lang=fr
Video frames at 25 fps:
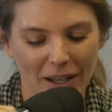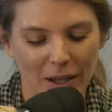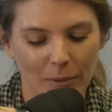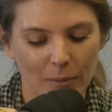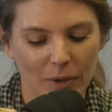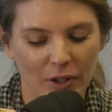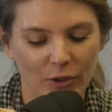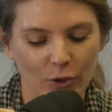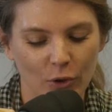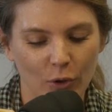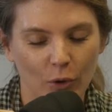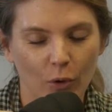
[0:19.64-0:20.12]

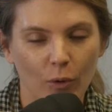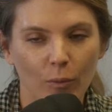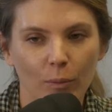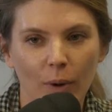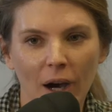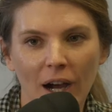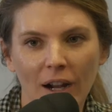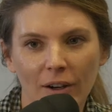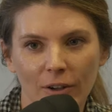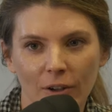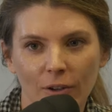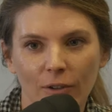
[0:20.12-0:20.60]
parce qu'on
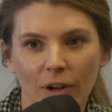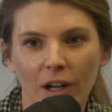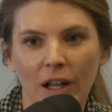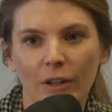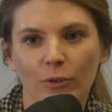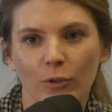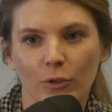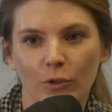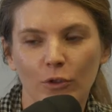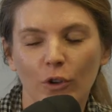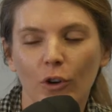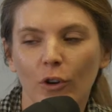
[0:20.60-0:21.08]
parle voilà,
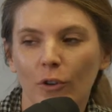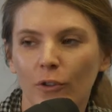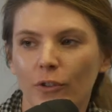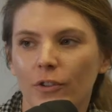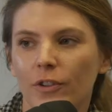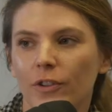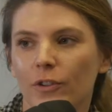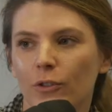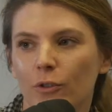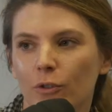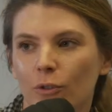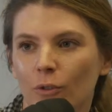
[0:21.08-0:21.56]
de
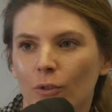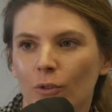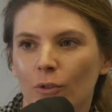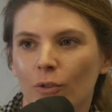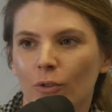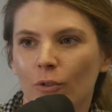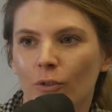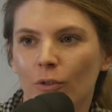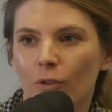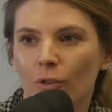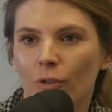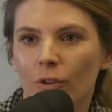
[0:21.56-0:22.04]

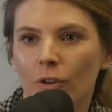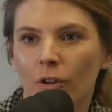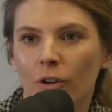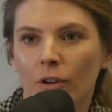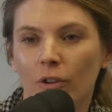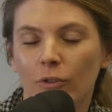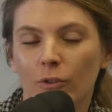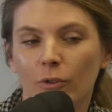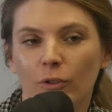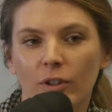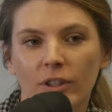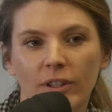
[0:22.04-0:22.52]
transition,
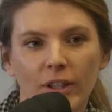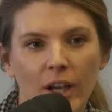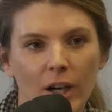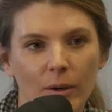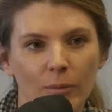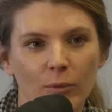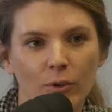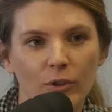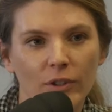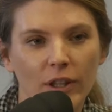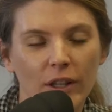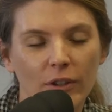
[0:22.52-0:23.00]
euh, de
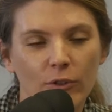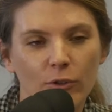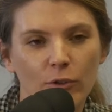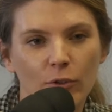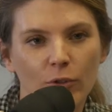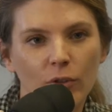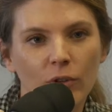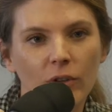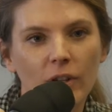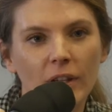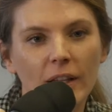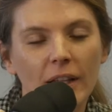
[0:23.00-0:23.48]

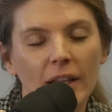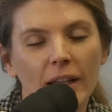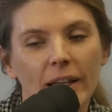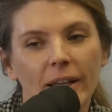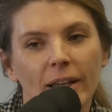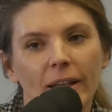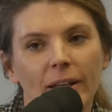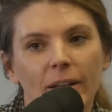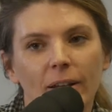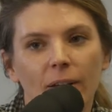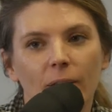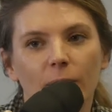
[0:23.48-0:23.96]
décarbonation,
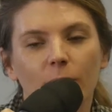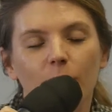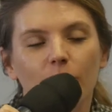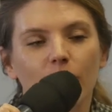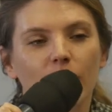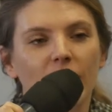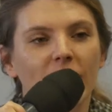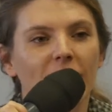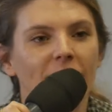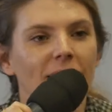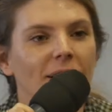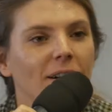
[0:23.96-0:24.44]

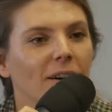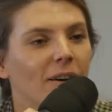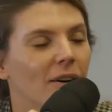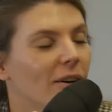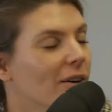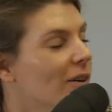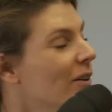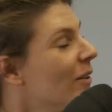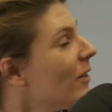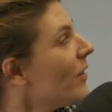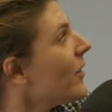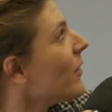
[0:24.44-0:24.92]
mais
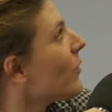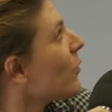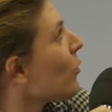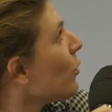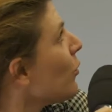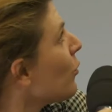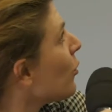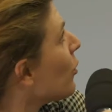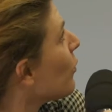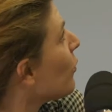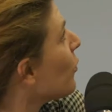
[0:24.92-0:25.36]
il se trouve que